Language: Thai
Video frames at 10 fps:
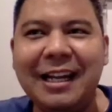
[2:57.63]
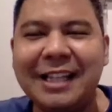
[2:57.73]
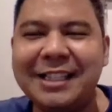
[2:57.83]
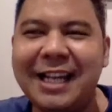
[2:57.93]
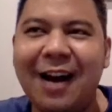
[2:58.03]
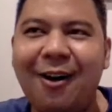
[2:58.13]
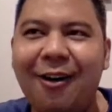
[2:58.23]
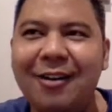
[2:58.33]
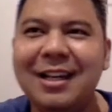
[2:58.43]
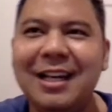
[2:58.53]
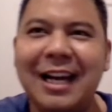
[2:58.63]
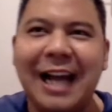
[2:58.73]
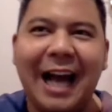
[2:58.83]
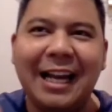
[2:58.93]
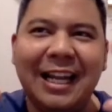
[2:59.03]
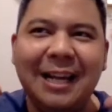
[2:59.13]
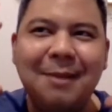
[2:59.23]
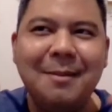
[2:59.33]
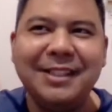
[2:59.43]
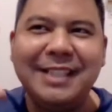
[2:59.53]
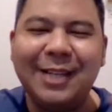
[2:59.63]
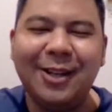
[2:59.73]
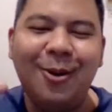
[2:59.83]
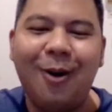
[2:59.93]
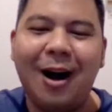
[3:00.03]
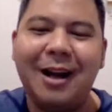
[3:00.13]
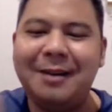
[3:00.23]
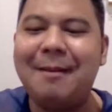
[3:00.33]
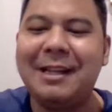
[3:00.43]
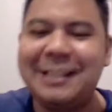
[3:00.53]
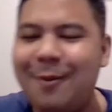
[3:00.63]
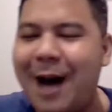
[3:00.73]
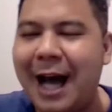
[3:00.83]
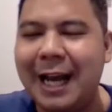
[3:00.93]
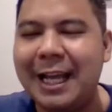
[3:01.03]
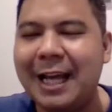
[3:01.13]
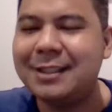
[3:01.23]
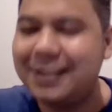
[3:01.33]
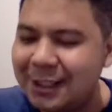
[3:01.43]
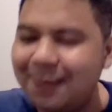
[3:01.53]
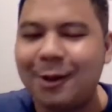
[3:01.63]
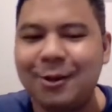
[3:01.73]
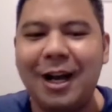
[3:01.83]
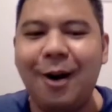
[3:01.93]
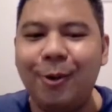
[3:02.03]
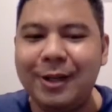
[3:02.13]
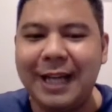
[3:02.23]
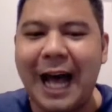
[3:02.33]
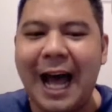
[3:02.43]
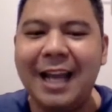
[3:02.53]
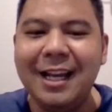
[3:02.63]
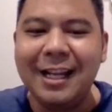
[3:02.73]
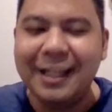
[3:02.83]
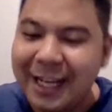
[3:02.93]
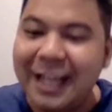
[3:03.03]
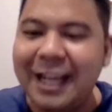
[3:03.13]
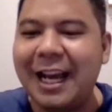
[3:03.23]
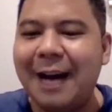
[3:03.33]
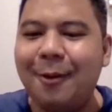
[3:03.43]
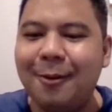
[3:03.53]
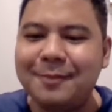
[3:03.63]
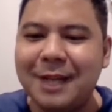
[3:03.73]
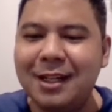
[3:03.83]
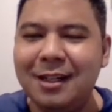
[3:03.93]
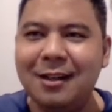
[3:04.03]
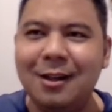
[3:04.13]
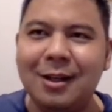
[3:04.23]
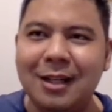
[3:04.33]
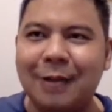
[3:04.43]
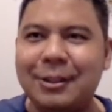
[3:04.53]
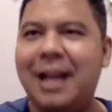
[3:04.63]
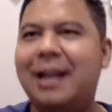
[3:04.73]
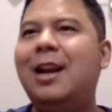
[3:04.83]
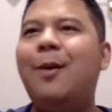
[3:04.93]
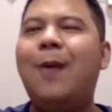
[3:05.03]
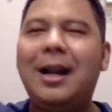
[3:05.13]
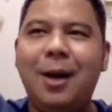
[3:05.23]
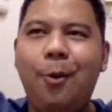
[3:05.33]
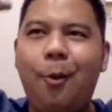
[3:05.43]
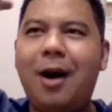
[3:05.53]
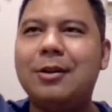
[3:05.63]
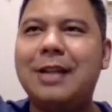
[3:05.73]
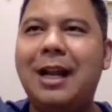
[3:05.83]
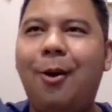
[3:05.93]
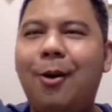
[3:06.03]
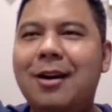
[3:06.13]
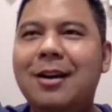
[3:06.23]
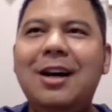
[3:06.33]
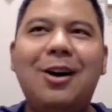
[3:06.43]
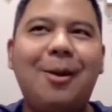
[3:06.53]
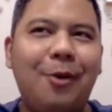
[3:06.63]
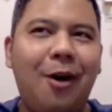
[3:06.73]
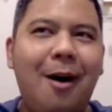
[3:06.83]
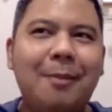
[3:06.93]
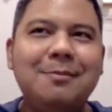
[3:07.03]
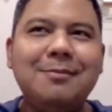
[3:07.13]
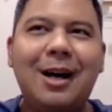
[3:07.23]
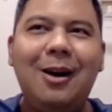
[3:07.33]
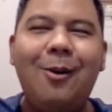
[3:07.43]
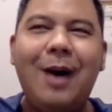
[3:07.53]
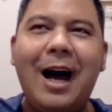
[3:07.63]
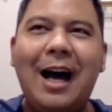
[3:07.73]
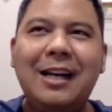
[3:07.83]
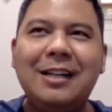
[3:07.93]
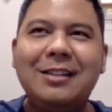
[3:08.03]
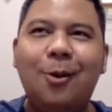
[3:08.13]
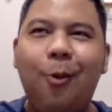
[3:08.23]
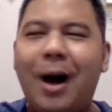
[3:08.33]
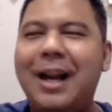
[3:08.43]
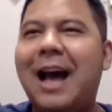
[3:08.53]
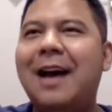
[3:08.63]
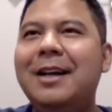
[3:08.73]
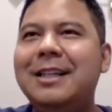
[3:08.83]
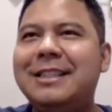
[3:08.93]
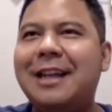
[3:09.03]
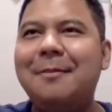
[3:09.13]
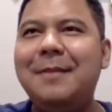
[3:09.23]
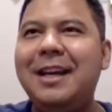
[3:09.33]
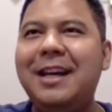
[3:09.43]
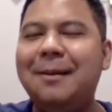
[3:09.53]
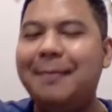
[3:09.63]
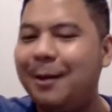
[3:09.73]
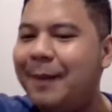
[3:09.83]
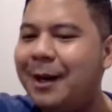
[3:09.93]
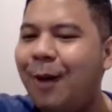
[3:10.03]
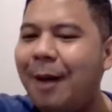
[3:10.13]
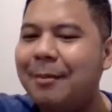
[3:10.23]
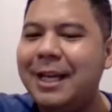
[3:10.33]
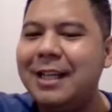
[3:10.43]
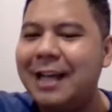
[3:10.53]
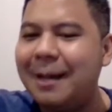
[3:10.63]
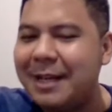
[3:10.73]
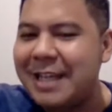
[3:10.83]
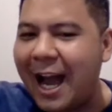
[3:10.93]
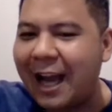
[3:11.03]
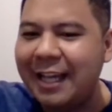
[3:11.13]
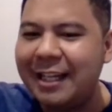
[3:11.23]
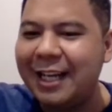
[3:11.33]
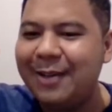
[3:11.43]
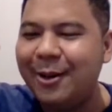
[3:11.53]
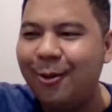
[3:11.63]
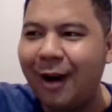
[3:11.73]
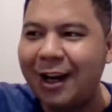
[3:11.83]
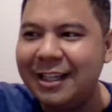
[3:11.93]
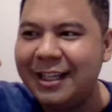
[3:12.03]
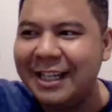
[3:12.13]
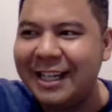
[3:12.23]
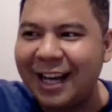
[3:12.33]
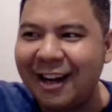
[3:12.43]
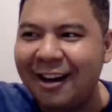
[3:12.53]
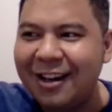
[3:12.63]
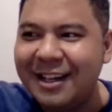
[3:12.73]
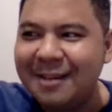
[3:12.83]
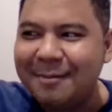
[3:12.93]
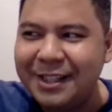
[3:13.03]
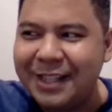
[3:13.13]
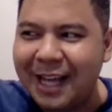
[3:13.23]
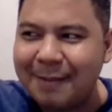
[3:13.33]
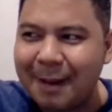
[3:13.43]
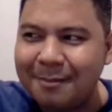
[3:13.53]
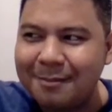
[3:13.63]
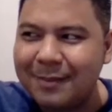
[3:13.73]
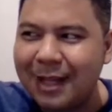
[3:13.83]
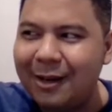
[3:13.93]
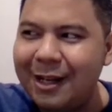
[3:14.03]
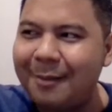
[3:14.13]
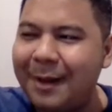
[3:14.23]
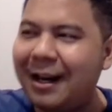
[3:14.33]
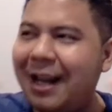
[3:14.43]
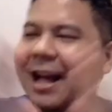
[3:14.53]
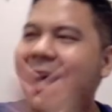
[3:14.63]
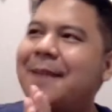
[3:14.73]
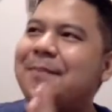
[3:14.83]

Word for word: ลักษณะของการที่ไม่มีเสียงอยู่ในหัวในบางจังหวะอะไรเงี้ซึ่งต้องบอกตรงนี้เขาอุดได้ได้ดีครับผมก็คือเราจะเห็นได้เลยว่าในหัวของแต่ละคนรอบๆเขาเรียกว่าหัวเนี่ยจะมีเหมือนเป็นความคิดอะไรบางอย่างคิดอะไรอยู่ในหัวคือคิดอะไรก็มีเสียงแบบเขาเรียกว่าเป็นอะไรนะ